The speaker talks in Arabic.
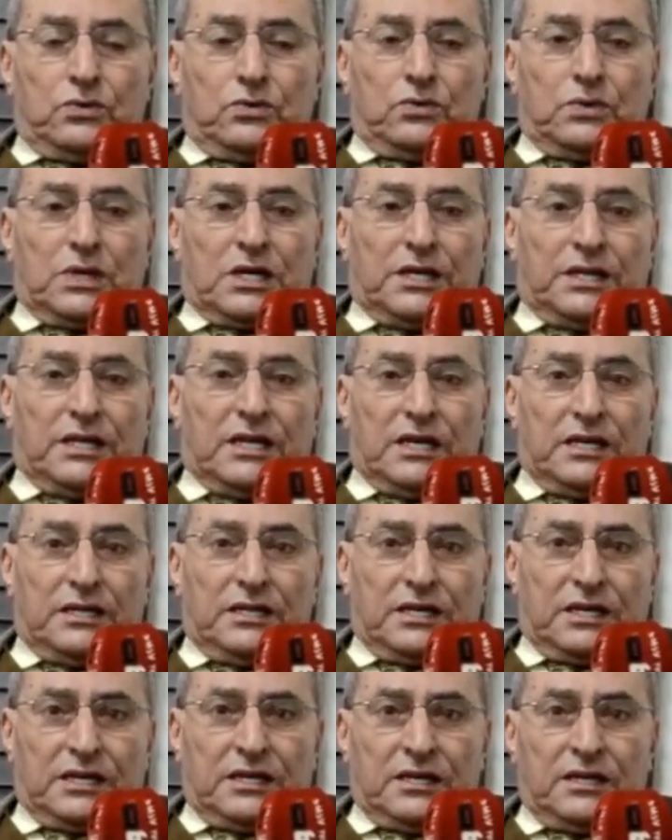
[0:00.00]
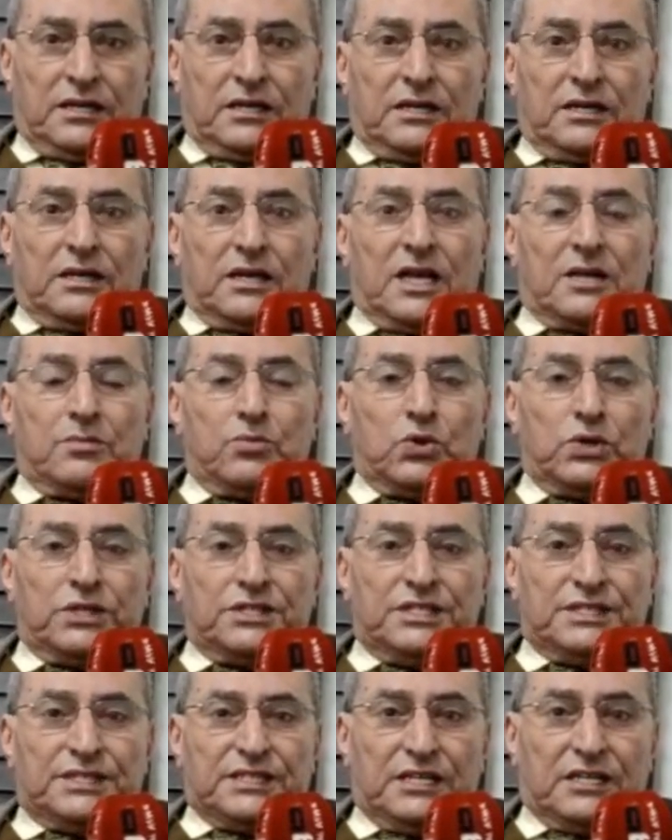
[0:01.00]
وكذلك
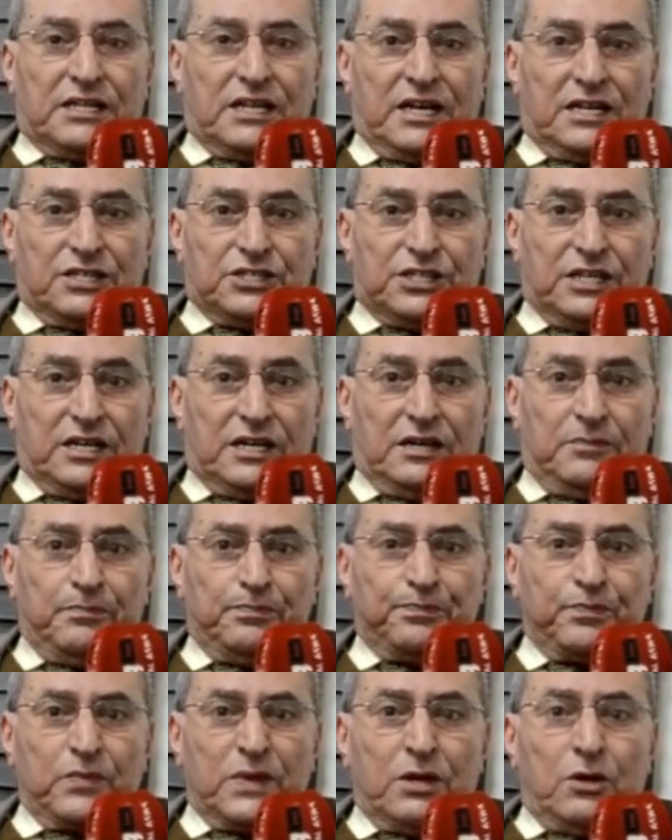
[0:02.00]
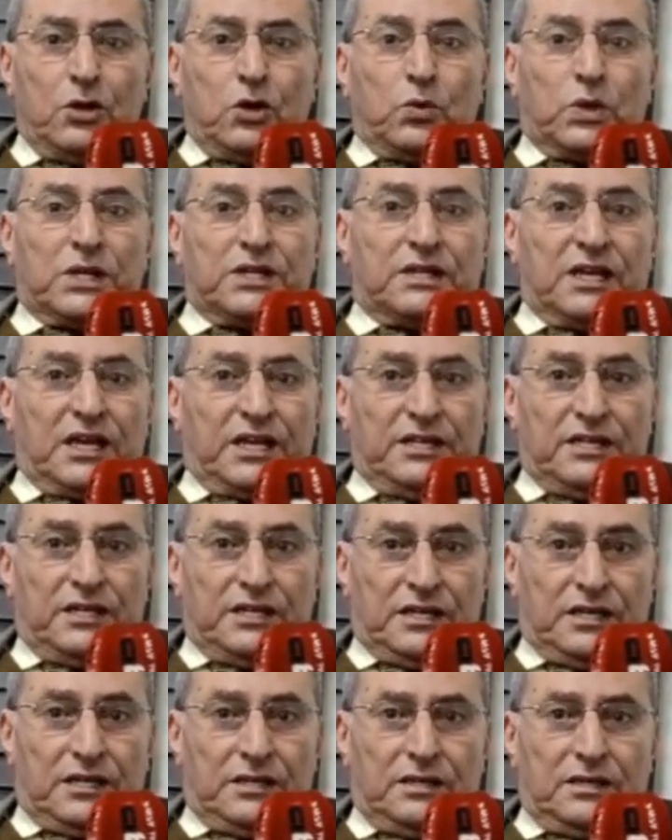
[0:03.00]
المهندسين في الاشعه
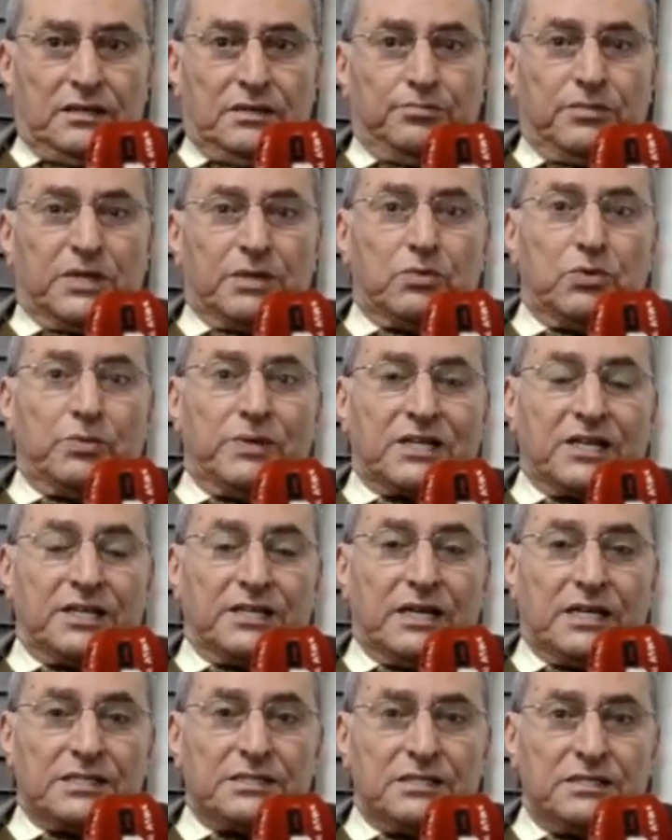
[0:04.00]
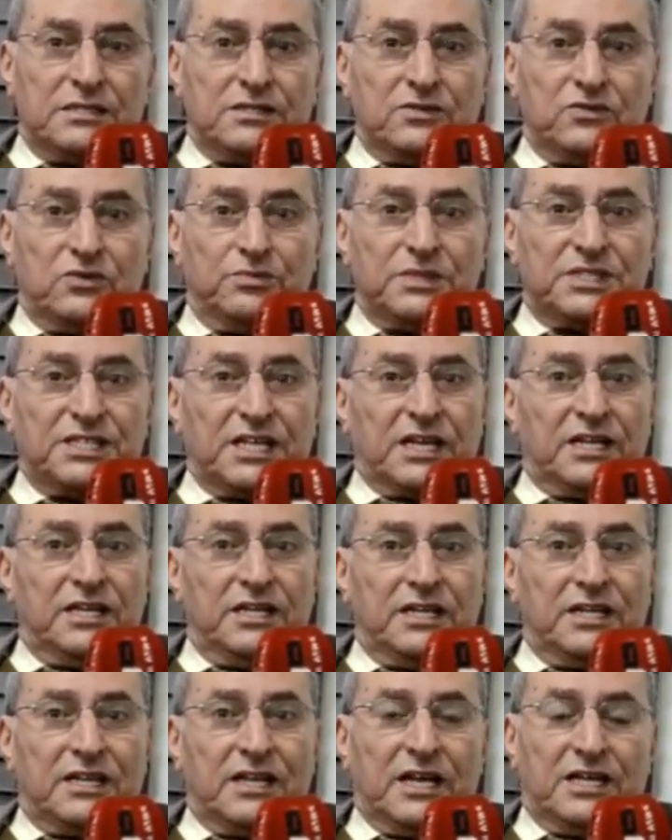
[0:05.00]
والتقنيين من الممرضات ومن
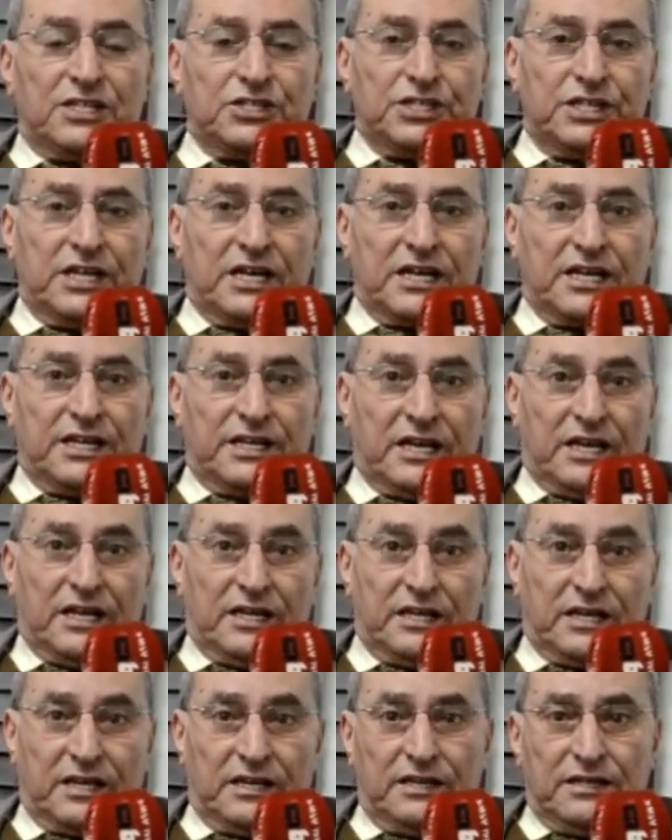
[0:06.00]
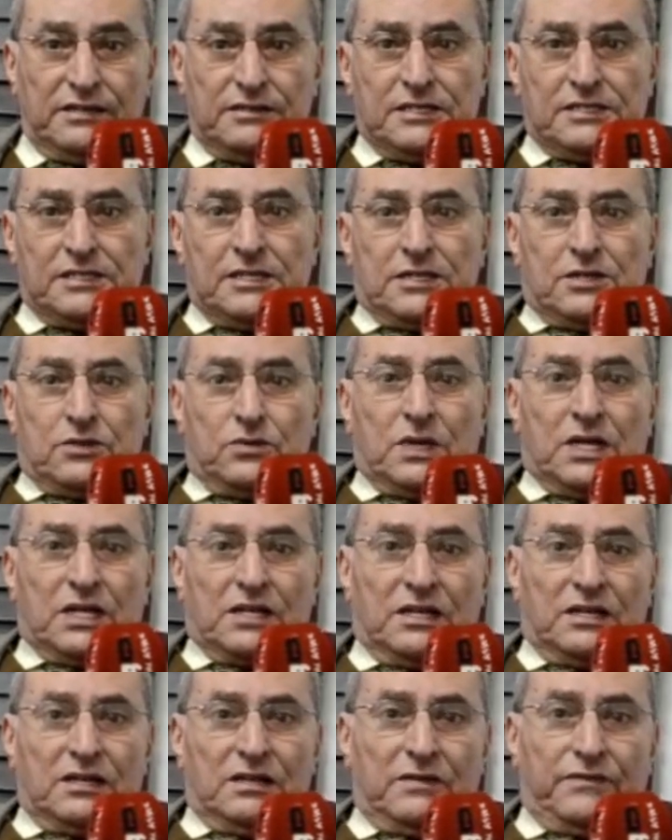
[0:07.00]
تقنيين الاشعه كذلك وهذا
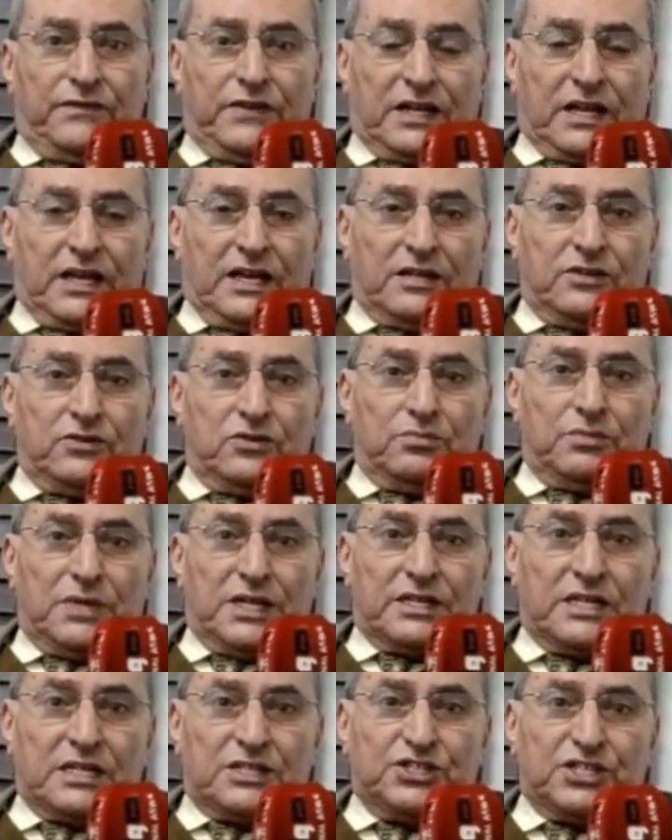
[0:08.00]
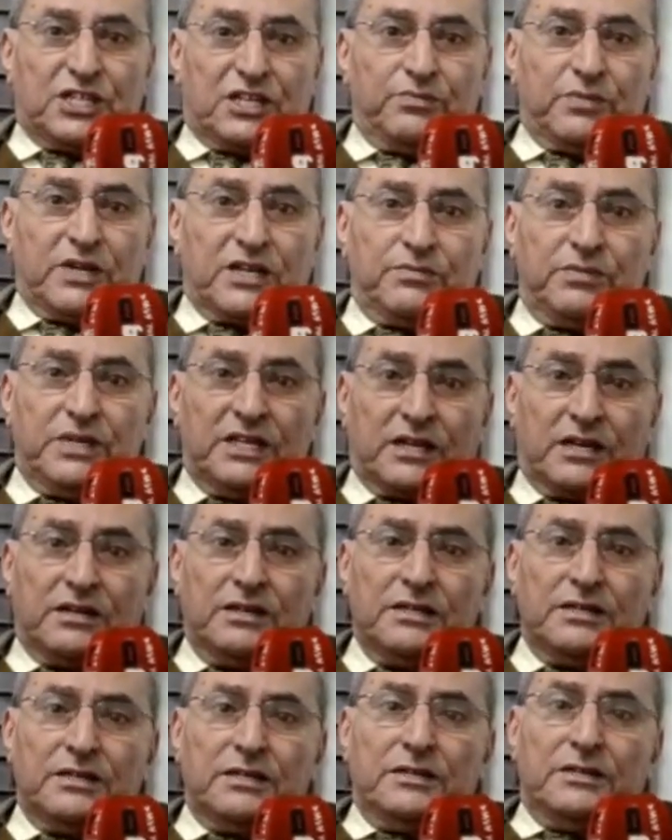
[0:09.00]
الفرقه اليوم عندها تجربه كبيره
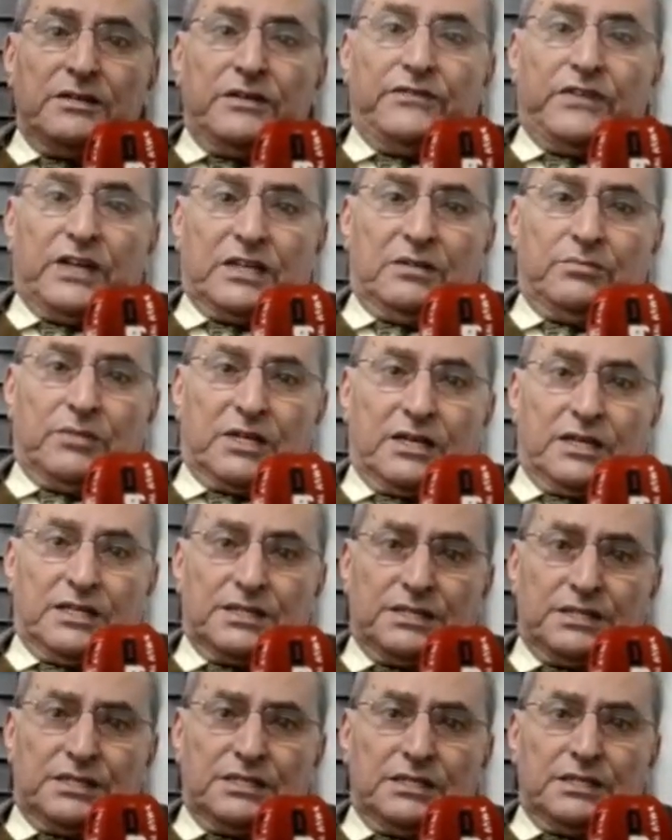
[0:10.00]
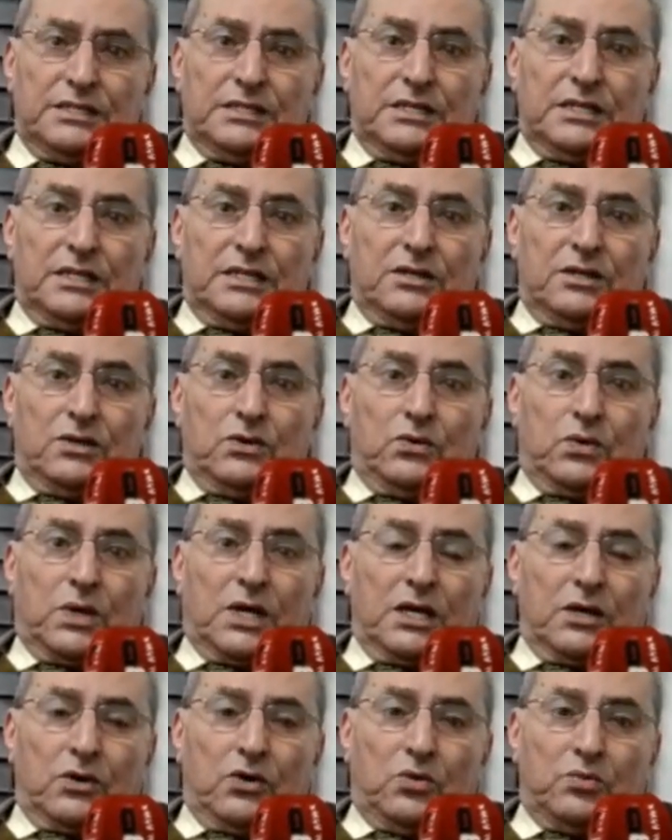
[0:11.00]
في هذا المركز
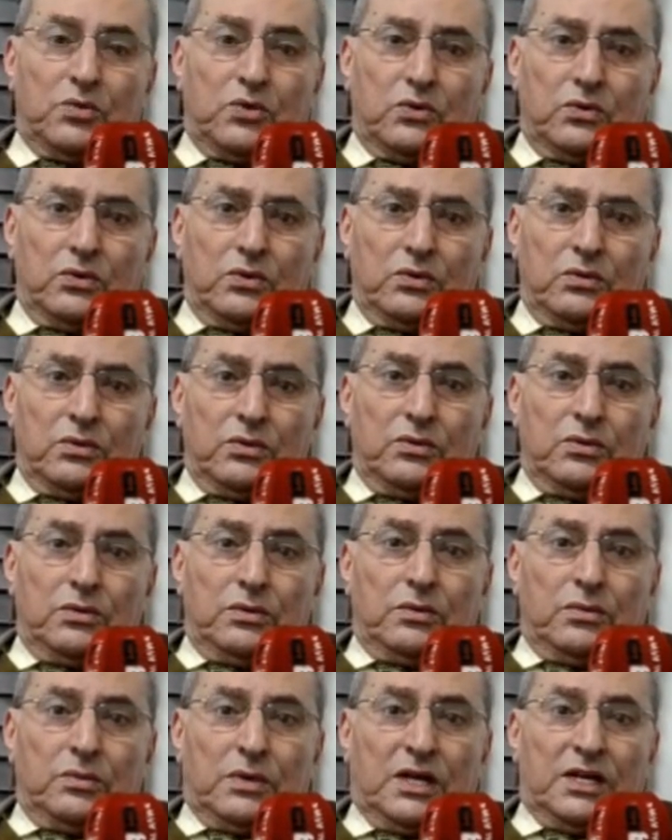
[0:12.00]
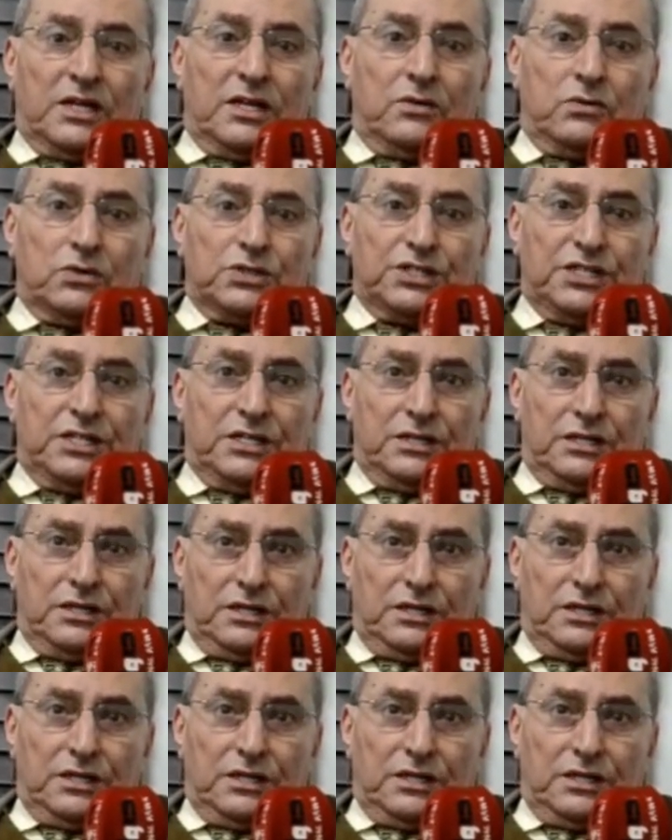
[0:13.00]
وكيقوموا على وجه